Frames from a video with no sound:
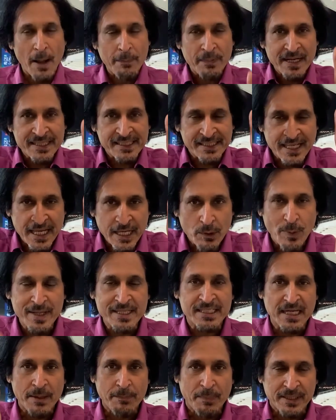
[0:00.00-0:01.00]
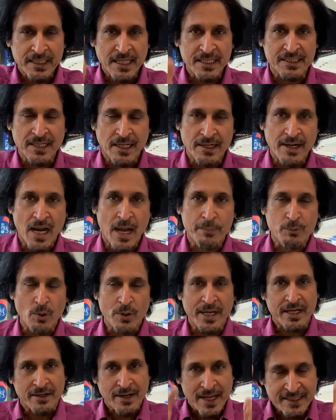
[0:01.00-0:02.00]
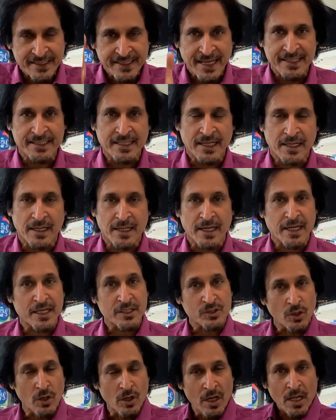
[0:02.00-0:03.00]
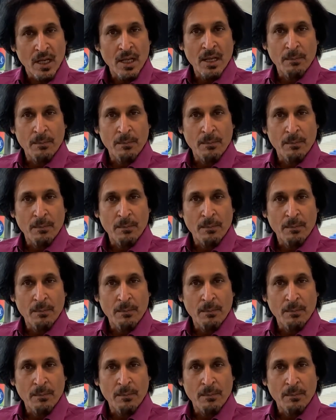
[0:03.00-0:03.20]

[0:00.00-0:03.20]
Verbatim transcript: आपका सीक्वेंस नहीं पता चल रहा आपको कि रन कैसे करेंगे सो so,